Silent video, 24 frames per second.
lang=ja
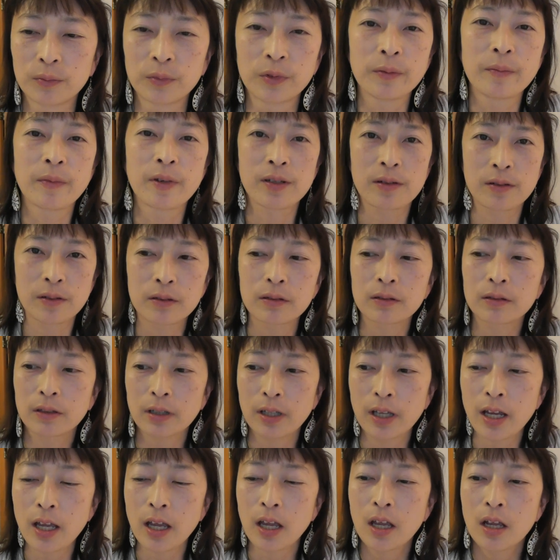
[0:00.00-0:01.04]
思います
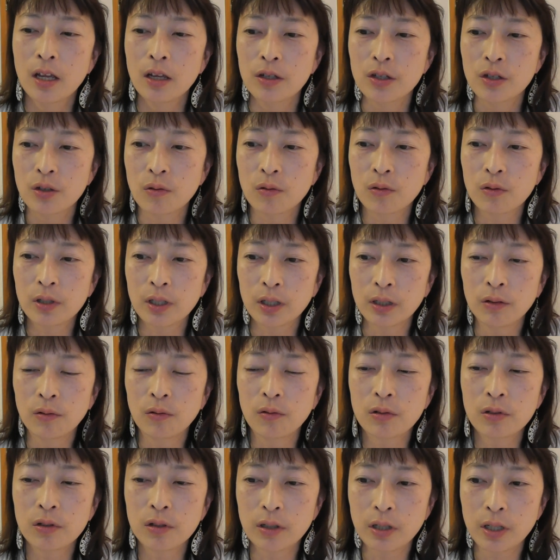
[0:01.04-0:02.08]
で試行錯
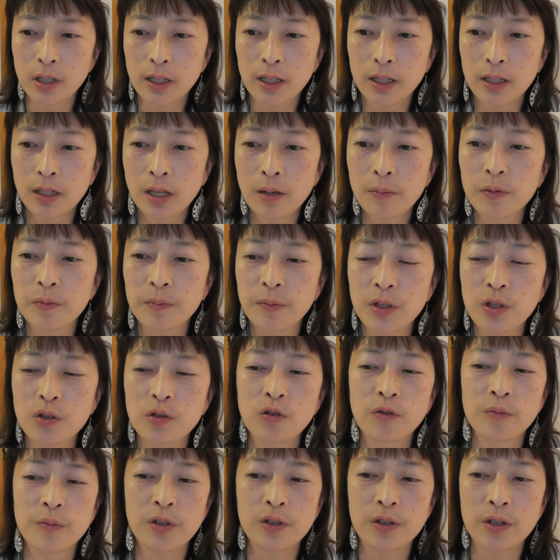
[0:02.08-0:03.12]
誤して多分
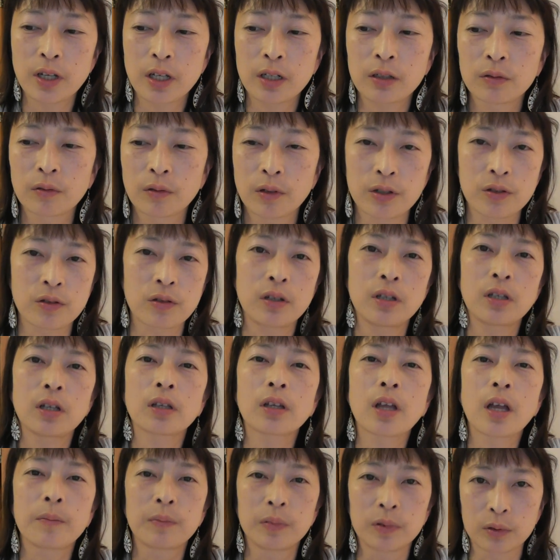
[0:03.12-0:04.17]
道を見つけるのが好きな
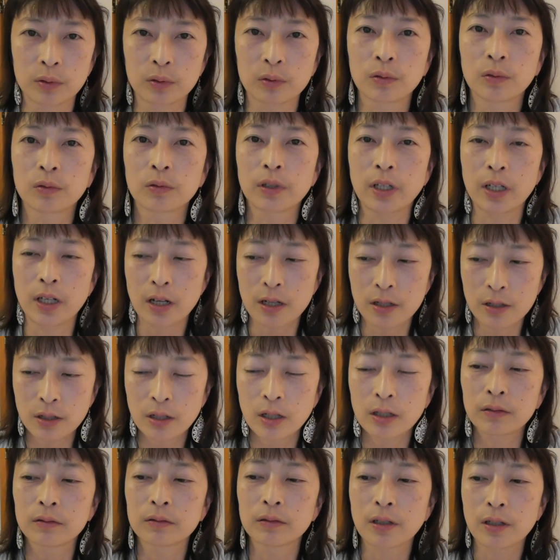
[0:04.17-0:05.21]
タイプの人っていらっ
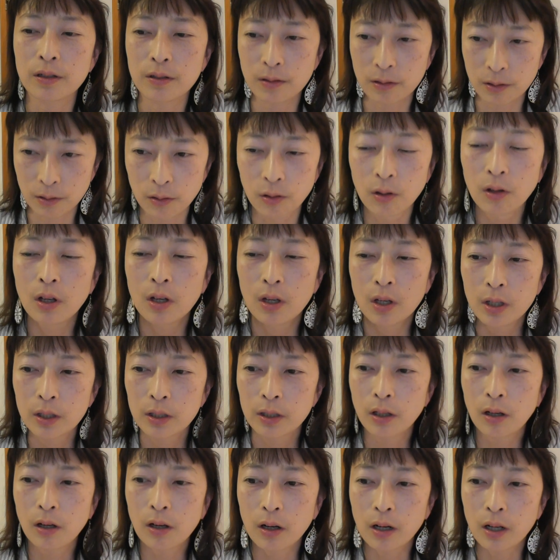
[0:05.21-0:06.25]
しゃるんですよ
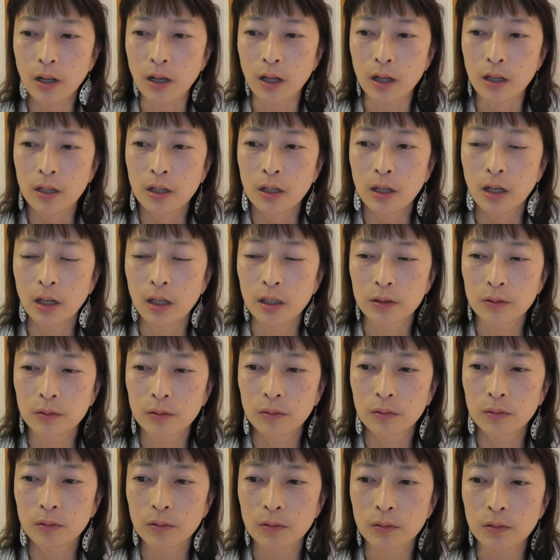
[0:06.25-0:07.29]
だからあ
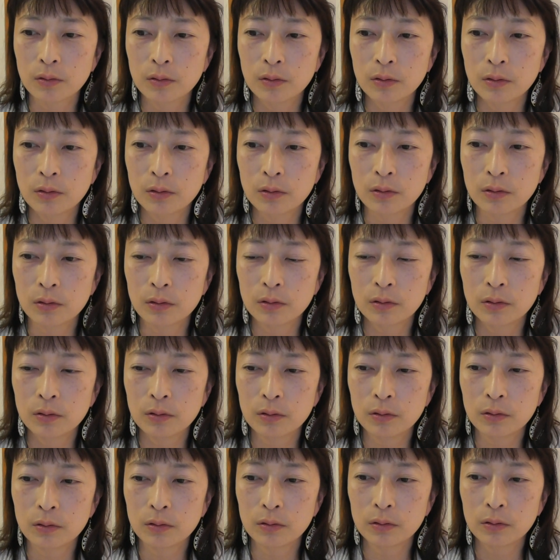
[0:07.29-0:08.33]
の
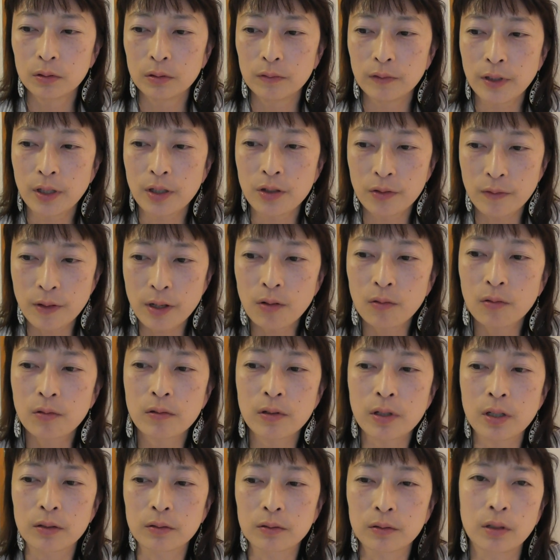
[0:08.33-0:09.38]
私は
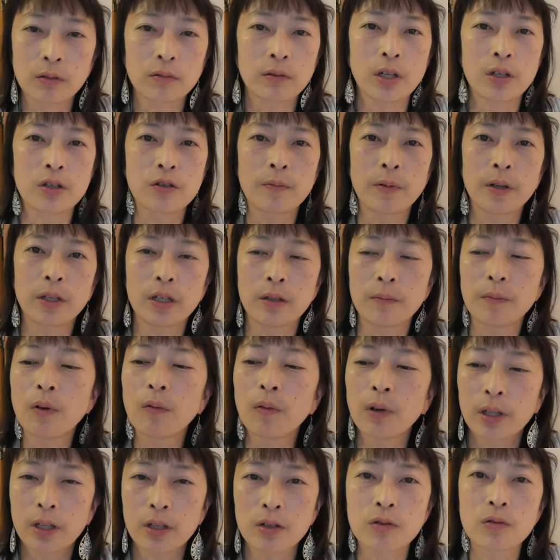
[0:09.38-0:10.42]
コンサルっていう立場で今お
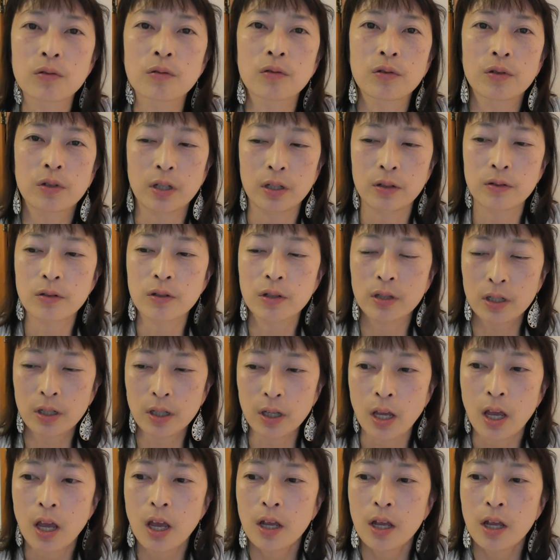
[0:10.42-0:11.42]
話をしてるし